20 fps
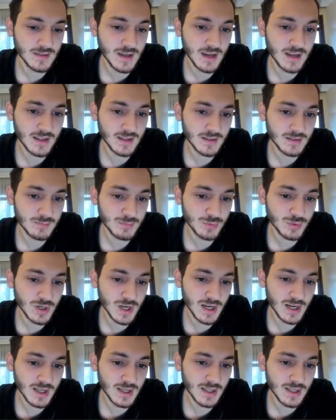hani bu
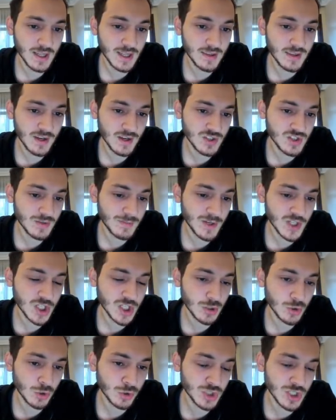kale yeterince
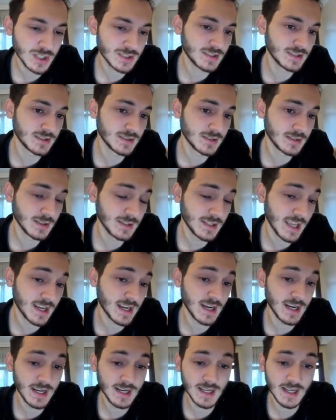başarılı olacaktır.
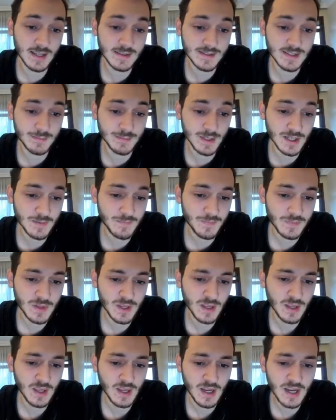Tek kale kalsa bile.
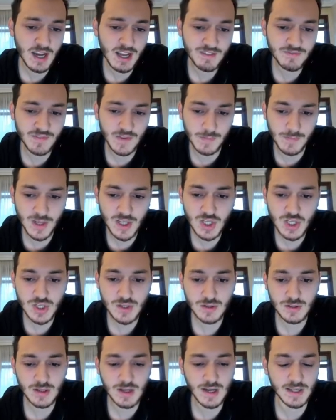At ve
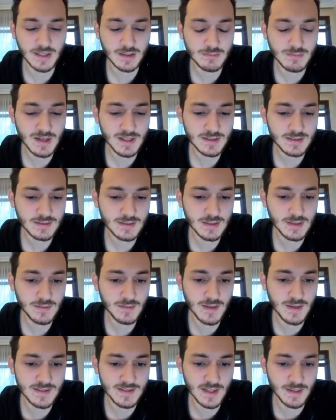5 gayet
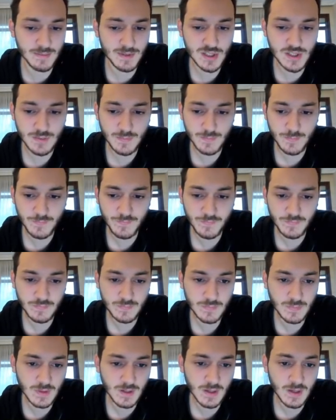mantıklı. Vezire 1.
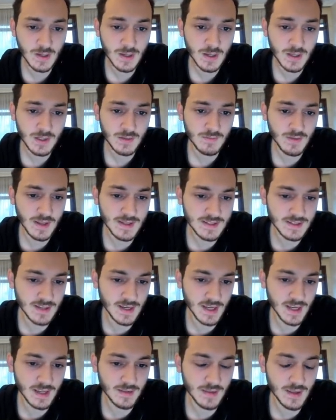
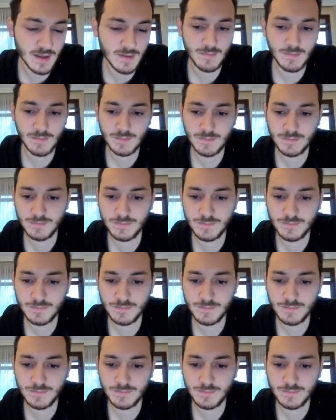Vezire 7.